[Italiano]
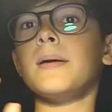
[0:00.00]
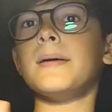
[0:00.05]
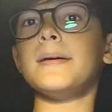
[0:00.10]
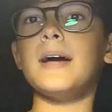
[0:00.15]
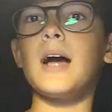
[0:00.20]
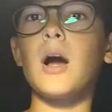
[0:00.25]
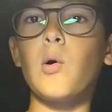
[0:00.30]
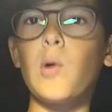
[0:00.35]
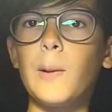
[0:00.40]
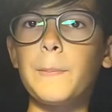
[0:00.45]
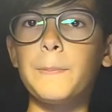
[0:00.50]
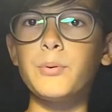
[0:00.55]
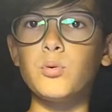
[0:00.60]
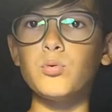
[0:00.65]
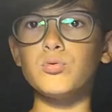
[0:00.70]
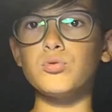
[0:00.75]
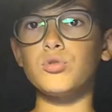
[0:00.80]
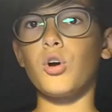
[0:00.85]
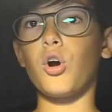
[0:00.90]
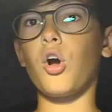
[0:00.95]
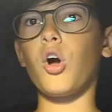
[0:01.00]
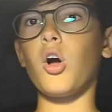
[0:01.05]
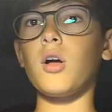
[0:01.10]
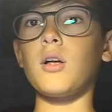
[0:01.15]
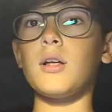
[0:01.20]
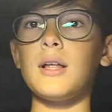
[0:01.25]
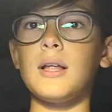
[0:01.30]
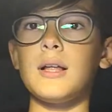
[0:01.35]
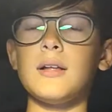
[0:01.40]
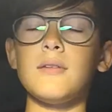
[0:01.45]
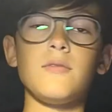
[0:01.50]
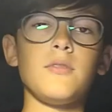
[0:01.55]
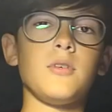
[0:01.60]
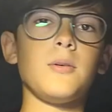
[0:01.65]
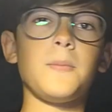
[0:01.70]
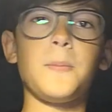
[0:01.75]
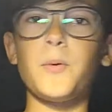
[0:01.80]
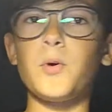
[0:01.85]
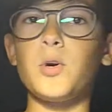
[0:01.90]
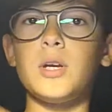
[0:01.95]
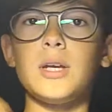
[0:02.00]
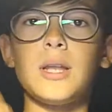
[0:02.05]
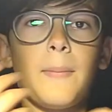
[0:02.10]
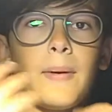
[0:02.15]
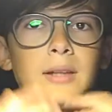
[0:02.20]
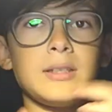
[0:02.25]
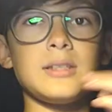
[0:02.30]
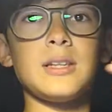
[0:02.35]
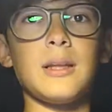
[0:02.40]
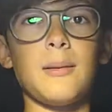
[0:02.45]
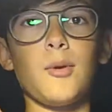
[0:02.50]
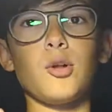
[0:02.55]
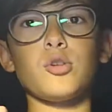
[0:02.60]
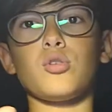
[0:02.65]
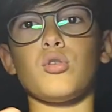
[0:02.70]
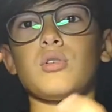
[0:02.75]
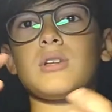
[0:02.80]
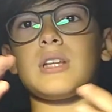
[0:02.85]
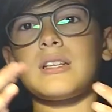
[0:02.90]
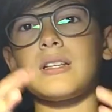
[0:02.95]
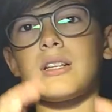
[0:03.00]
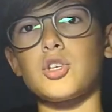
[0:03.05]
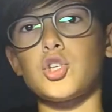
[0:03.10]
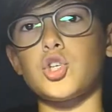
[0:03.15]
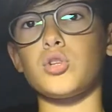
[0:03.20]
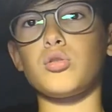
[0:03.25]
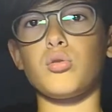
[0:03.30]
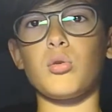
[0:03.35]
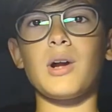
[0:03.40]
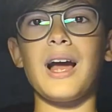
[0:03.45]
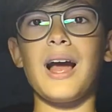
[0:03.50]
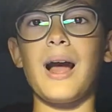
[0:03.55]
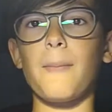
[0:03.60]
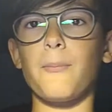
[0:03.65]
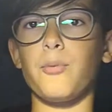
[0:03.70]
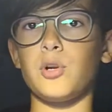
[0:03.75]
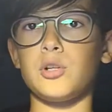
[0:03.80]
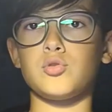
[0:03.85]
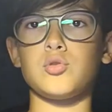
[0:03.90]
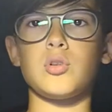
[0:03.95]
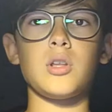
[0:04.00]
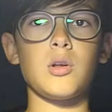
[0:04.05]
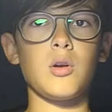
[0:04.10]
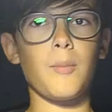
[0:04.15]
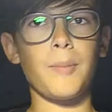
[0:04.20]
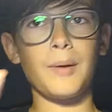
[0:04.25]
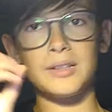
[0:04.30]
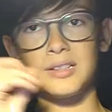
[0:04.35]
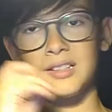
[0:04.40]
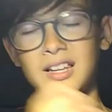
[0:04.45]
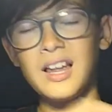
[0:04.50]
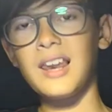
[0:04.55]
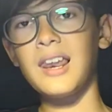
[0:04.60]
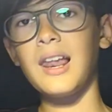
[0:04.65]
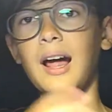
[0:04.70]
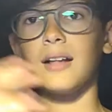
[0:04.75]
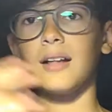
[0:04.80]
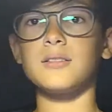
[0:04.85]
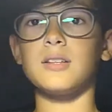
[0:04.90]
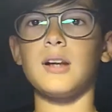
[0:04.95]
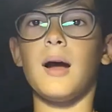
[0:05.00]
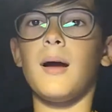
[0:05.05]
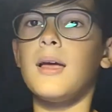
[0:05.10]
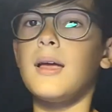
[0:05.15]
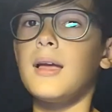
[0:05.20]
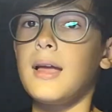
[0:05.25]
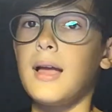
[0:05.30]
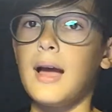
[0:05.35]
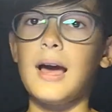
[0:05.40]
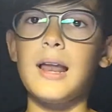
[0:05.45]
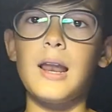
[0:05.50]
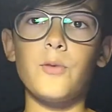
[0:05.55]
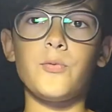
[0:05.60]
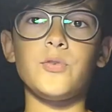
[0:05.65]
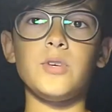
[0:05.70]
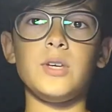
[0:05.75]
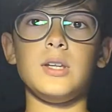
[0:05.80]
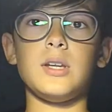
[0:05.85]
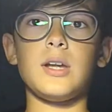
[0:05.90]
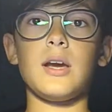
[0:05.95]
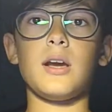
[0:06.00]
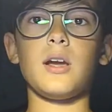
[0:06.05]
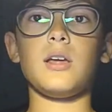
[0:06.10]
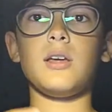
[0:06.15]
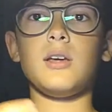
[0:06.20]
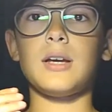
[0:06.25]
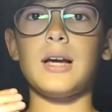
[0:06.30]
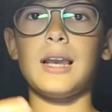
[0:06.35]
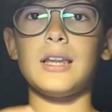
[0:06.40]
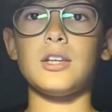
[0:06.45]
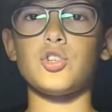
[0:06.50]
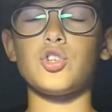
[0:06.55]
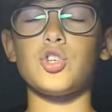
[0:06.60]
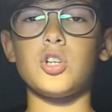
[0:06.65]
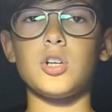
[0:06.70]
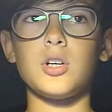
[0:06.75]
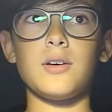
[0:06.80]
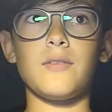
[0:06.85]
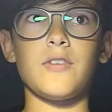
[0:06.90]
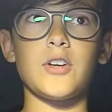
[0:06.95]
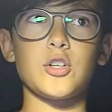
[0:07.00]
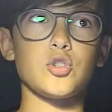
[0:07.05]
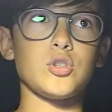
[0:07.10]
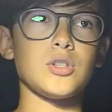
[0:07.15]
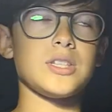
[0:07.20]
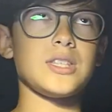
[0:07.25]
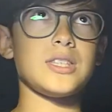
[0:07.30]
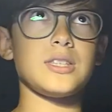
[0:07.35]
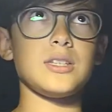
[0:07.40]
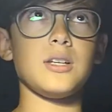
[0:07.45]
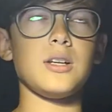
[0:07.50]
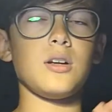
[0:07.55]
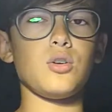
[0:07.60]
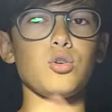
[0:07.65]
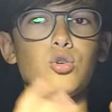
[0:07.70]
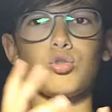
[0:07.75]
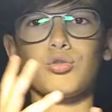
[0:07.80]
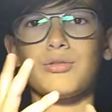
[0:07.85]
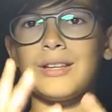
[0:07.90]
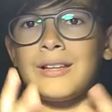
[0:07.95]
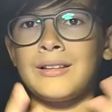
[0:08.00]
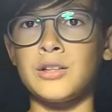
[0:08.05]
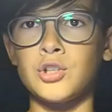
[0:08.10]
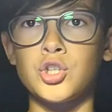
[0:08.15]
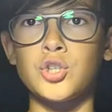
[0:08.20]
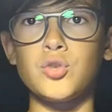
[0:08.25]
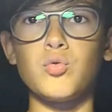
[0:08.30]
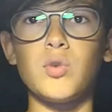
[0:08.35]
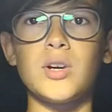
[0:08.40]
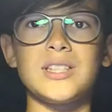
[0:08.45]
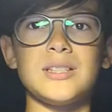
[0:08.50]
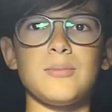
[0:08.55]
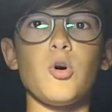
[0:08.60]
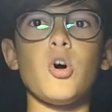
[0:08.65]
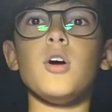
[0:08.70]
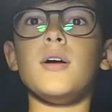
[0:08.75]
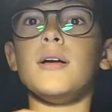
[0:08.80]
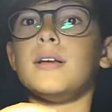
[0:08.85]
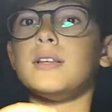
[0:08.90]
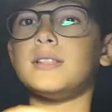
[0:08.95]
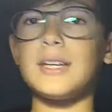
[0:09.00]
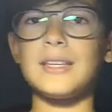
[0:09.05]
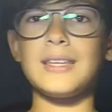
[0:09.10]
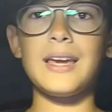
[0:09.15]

A quel punto, eh, poi la partita molto lottata al centrocampo, un'azione da una parte e dall'altra. Alla fine, eh, Kalinic eh, verso l'85 segna